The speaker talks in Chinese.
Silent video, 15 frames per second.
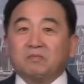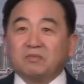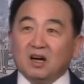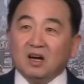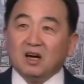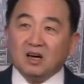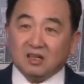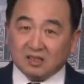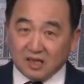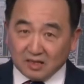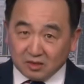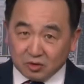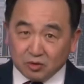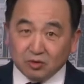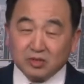啊、呃，它
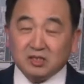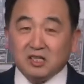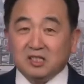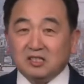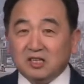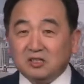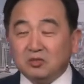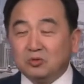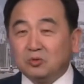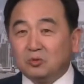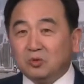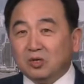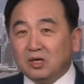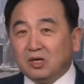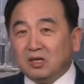的确诊人数
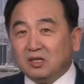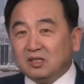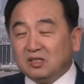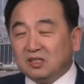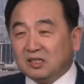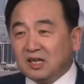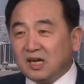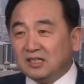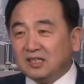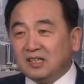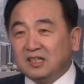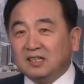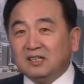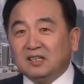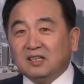和它
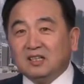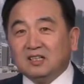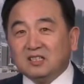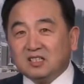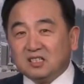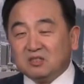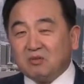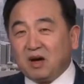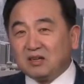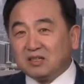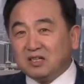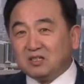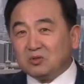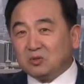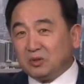的死亡
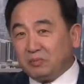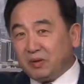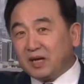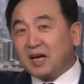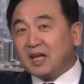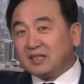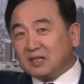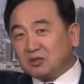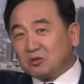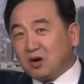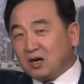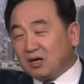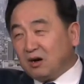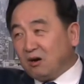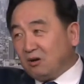人数，你别看它
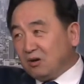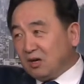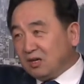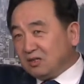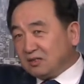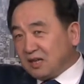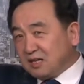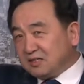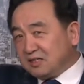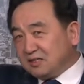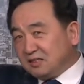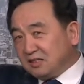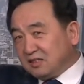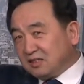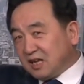创高，但
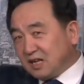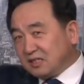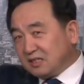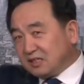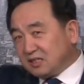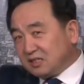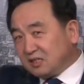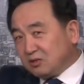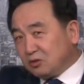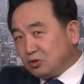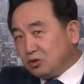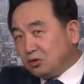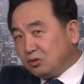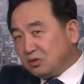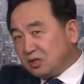是它的
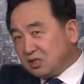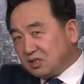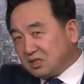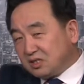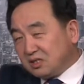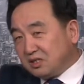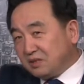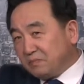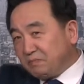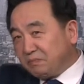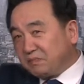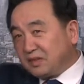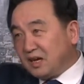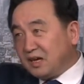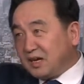趋势是
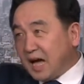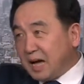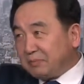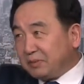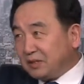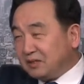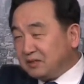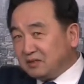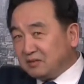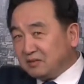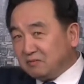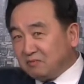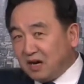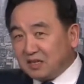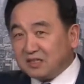拉平
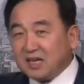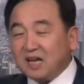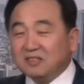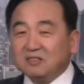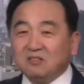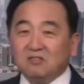往下走。